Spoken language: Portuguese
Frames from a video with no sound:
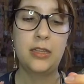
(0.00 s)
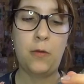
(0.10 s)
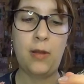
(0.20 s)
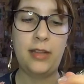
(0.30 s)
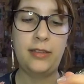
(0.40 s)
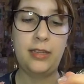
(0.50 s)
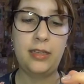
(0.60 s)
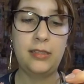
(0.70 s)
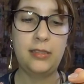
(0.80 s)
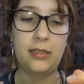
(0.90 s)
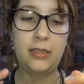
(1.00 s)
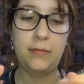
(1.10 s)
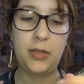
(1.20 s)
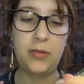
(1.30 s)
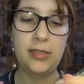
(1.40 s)
Então ela tem esse
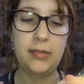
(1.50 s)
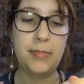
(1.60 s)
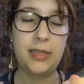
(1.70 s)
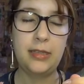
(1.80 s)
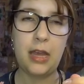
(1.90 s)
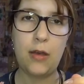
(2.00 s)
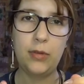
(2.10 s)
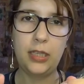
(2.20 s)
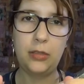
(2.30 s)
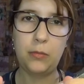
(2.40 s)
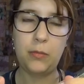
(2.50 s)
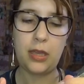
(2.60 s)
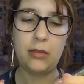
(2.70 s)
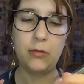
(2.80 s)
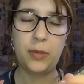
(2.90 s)
meio que esse metal aqui no
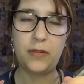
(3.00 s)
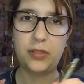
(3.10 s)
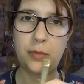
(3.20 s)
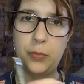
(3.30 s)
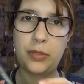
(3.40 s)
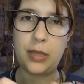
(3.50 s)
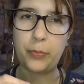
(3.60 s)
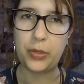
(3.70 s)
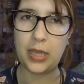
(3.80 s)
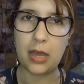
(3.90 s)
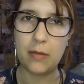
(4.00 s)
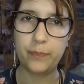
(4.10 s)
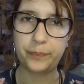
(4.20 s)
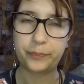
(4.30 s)
meio para você poder apoiar,